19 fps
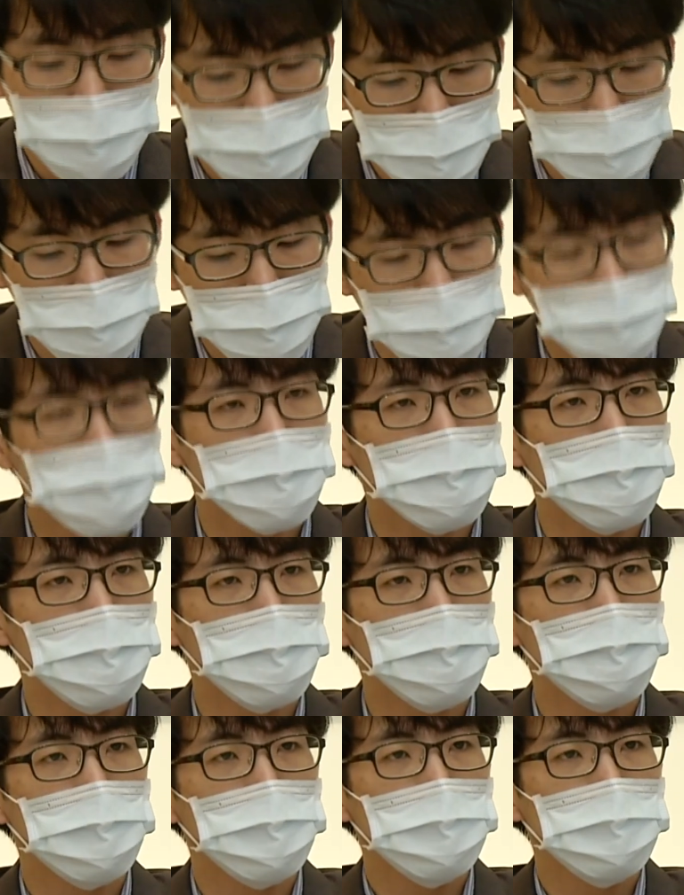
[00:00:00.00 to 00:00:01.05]
法官伦理的
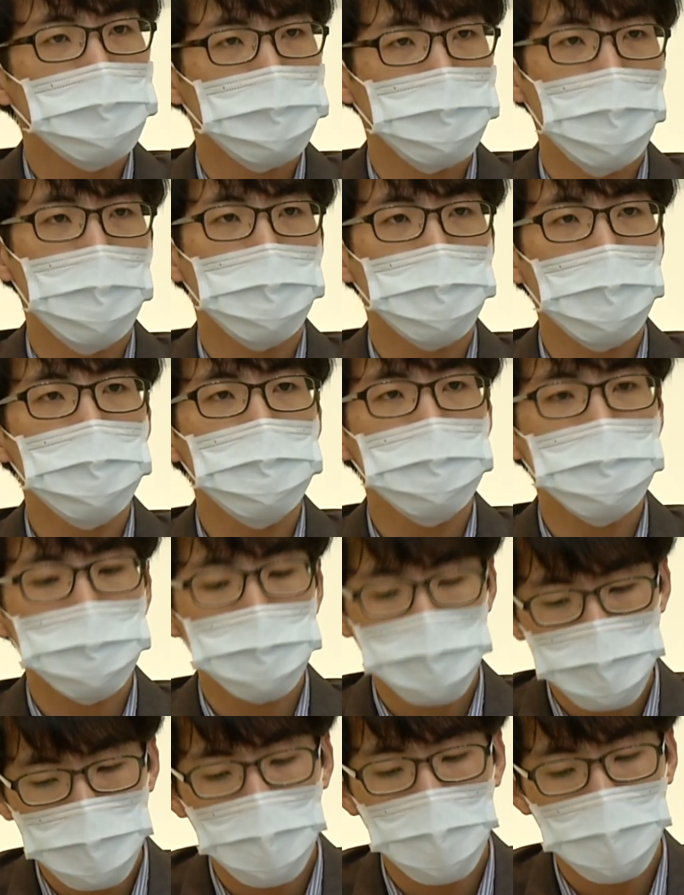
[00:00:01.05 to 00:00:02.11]
部分，我们认
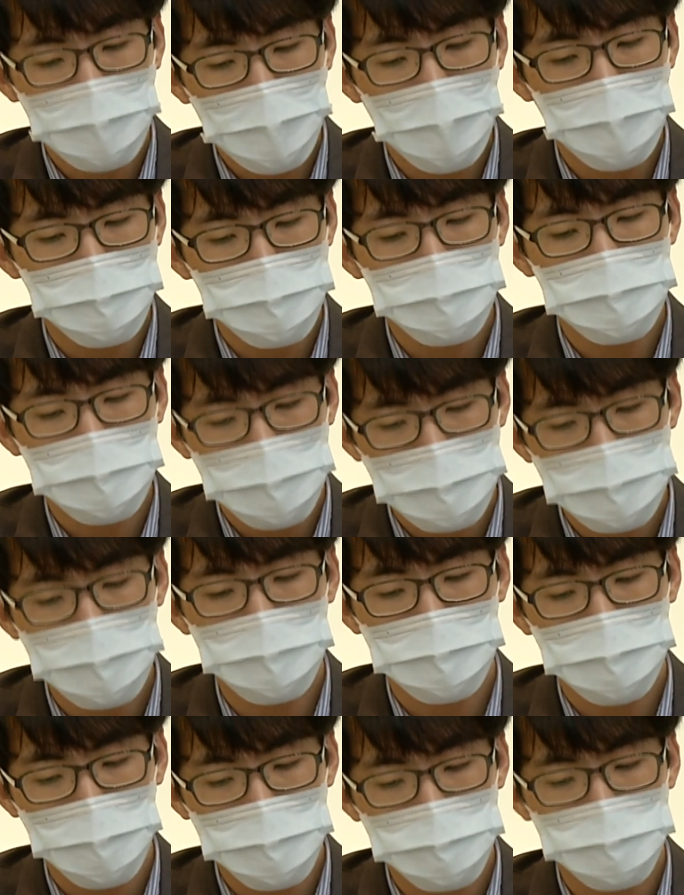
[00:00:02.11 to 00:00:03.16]
为还是有加强
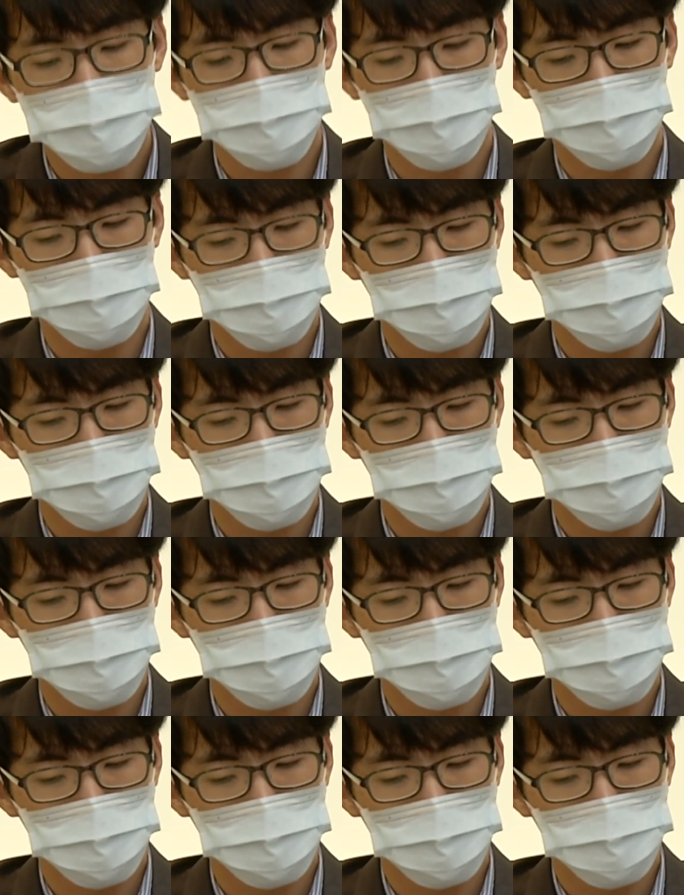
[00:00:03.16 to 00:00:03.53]
空间啦，